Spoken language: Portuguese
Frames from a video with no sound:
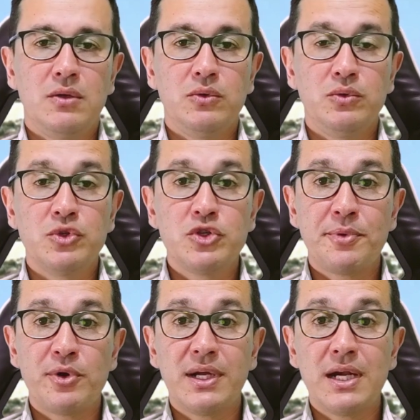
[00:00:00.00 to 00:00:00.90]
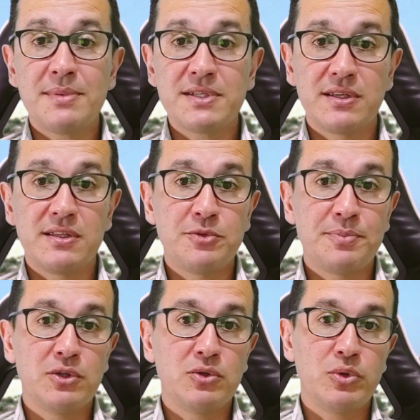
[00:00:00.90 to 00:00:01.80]
Um dos programas que
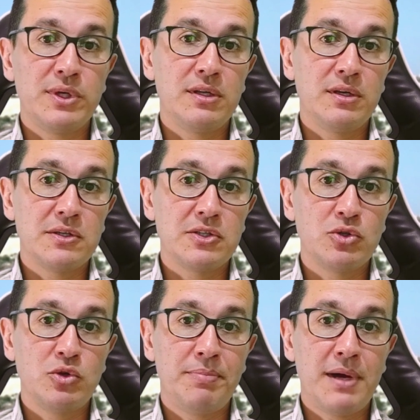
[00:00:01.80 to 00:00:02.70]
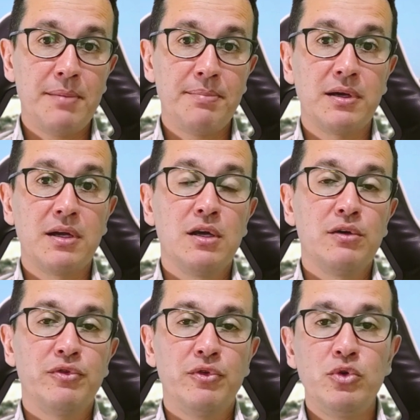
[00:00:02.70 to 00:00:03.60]
despertou o interesse do Papa
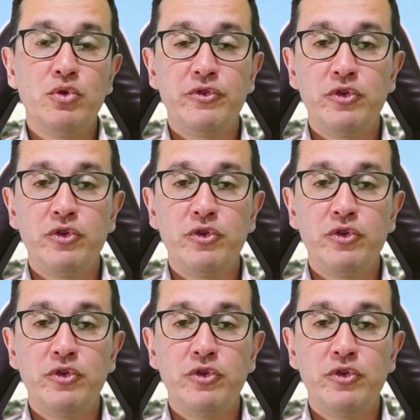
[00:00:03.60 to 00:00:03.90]
foi o